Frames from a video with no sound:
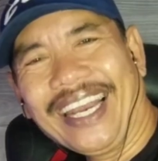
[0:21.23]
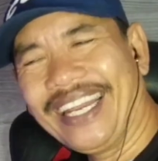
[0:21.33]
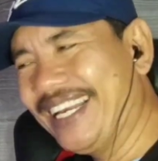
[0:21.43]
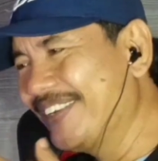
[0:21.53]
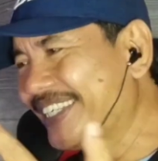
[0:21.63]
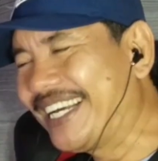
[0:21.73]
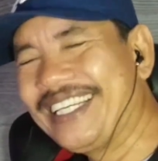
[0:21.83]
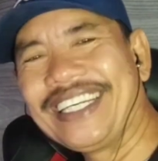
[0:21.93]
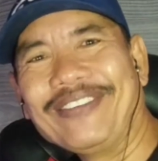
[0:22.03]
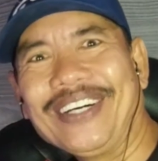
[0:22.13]
Rindu
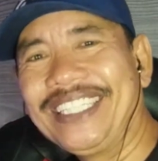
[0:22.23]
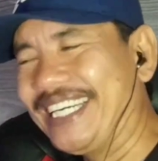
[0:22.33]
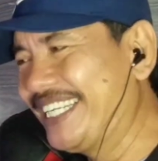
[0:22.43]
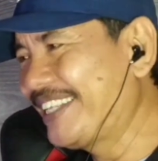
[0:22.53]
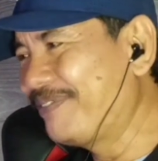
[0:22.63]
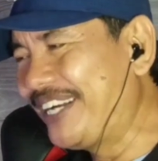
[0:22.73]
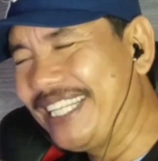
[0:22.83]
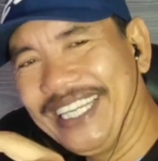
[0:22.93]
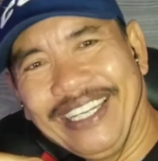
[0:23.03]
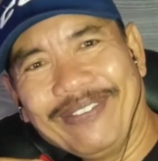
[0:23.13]
sekali sahabat. Jadi tempat
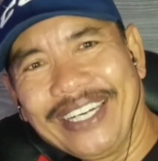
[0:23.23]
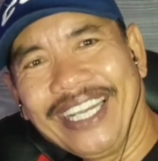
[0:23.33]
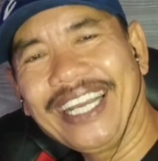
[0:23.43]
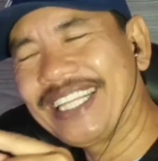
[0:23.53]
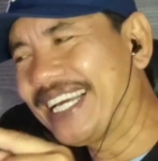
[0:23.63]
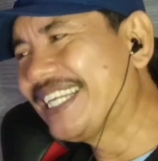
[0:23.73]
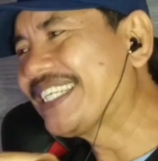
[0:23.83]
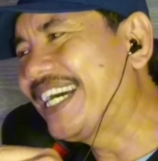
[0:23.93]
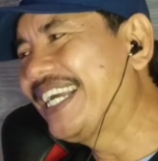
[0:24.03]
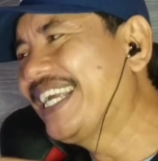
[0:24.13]
ini mengingatkan
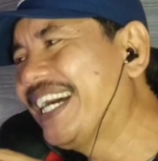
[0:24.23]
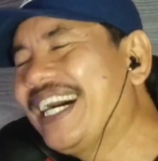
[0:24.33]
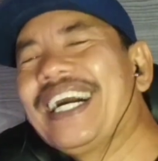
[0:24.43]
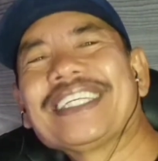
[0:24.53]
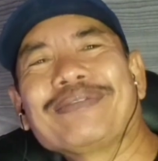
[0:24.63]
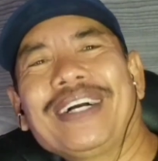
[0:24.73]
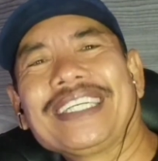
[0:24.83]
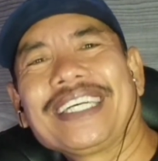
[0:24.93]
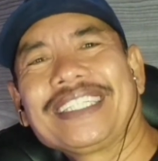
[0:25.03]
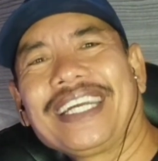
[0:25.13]
saya
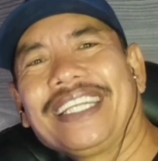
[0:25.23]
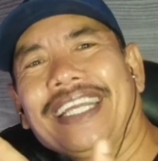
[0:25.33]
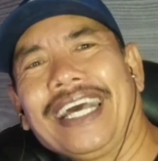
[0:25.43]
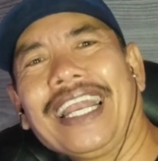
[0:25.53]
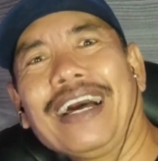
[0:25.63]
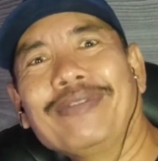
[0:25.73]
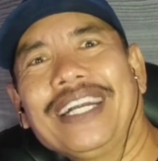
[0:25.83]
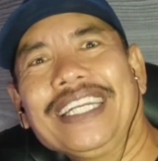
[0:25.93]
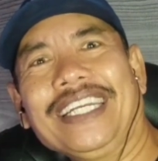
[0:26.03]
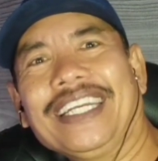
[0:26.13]
semasa saya tinggal lama
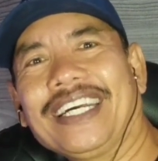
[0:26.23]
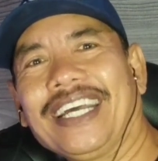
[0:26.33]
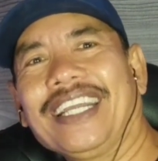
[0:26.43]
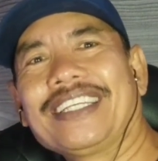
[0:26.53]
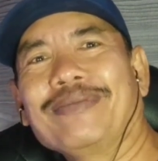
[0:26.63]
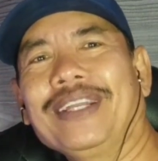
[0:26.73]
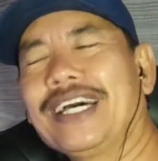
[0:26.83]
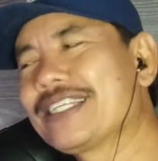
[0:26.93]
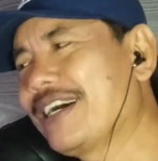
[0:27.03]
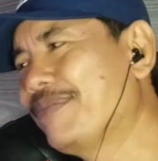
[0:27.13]
di negeri
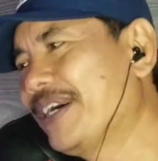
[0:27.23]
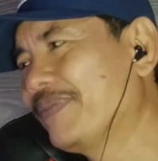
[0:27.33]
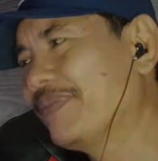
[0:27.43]
sembilan sahabat.